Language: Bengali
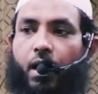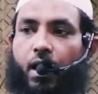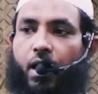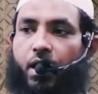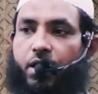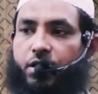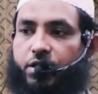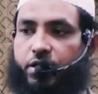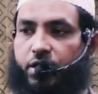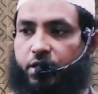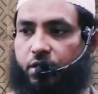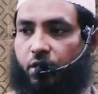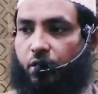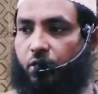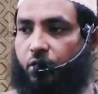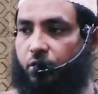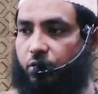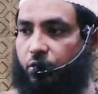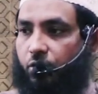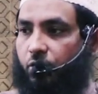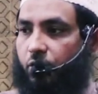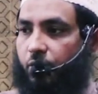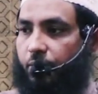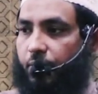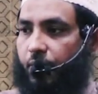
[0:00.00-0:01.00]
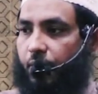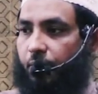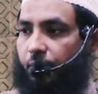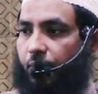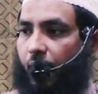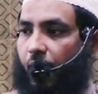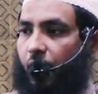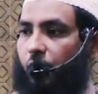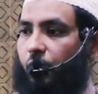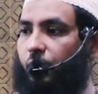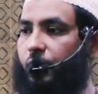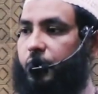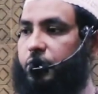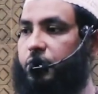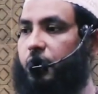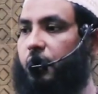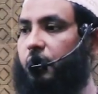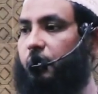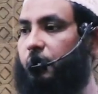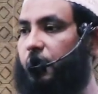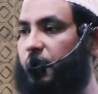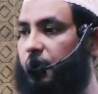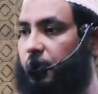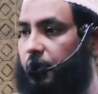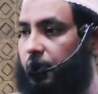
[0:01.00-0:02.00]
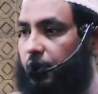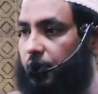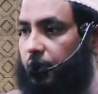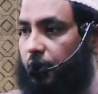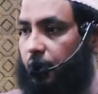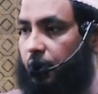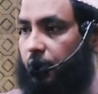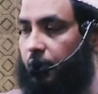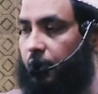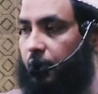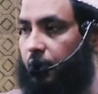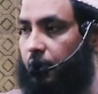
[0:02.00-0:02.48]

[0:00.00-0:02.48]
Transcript: আর সেটা হতে হবে ভালোবাসার ভিত্তিতে